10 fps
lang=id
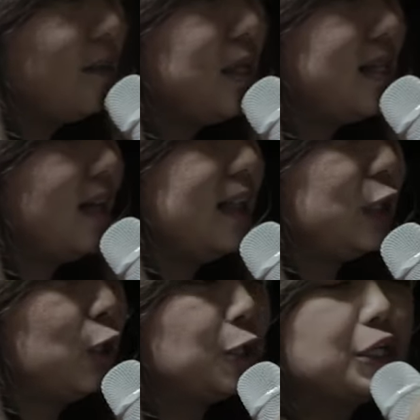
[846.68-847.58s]
yang bisa
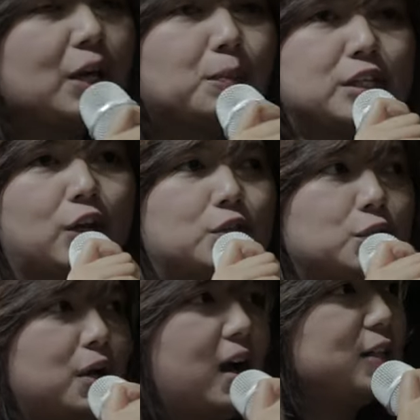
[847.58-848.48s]
teknologi tapi cewek
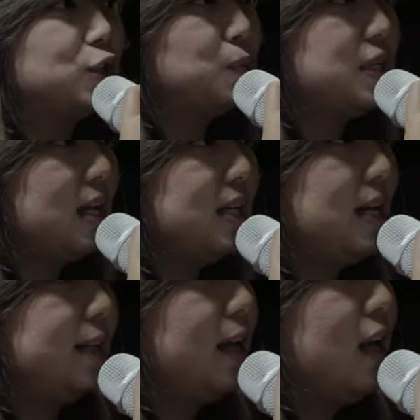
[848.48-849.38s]
juga harus bisa
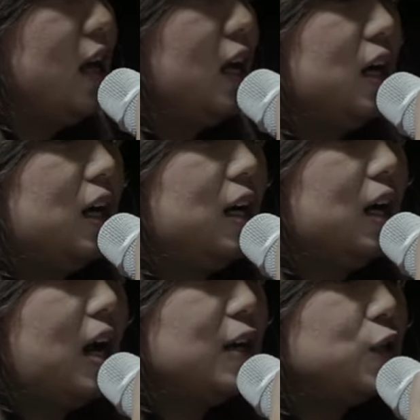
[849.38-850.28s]
dan eh,
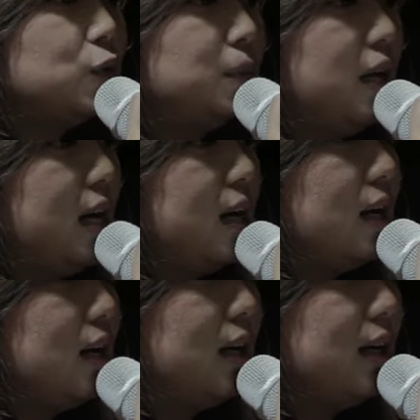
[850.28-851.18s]
nggak uh, cuma
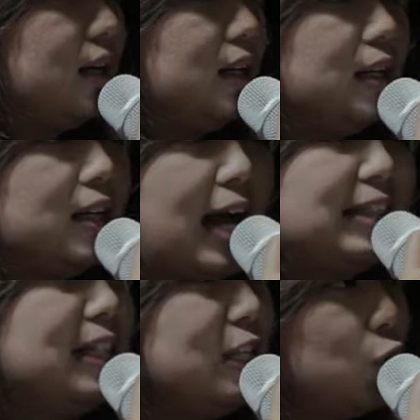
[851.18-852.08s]
uh,
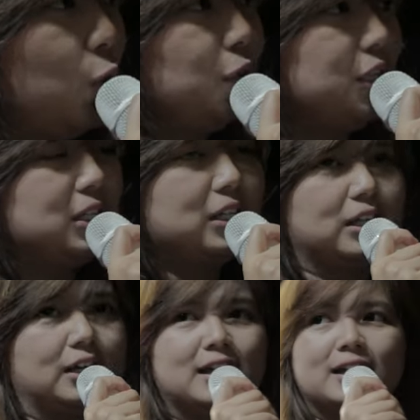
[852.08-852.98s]
ngandelin cowok
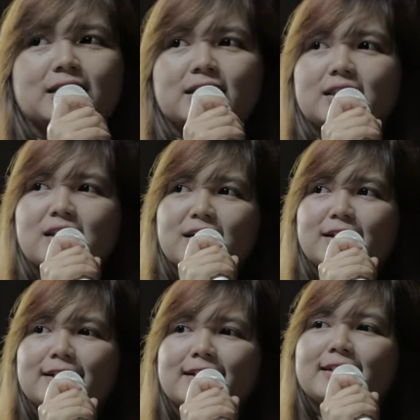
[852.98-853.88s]
jadinya
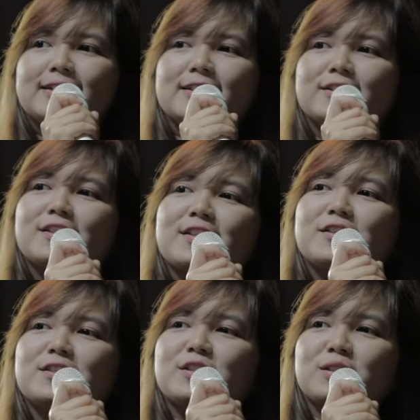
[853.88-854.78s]
dan
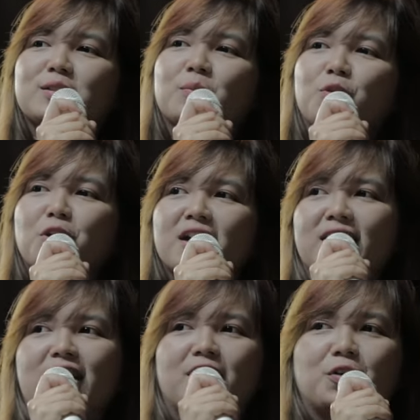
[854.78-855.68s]
semoga
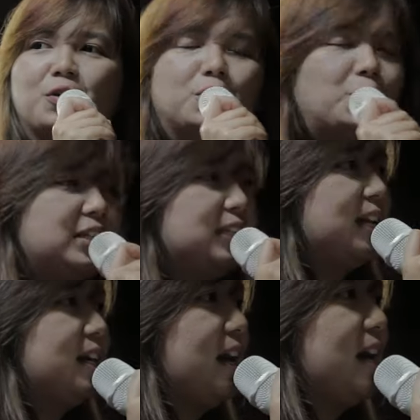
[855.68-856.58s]
ya
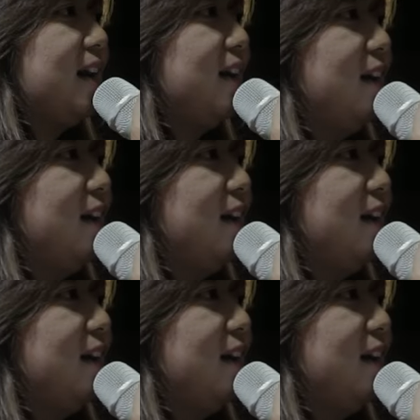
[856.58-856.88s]
wanita nggak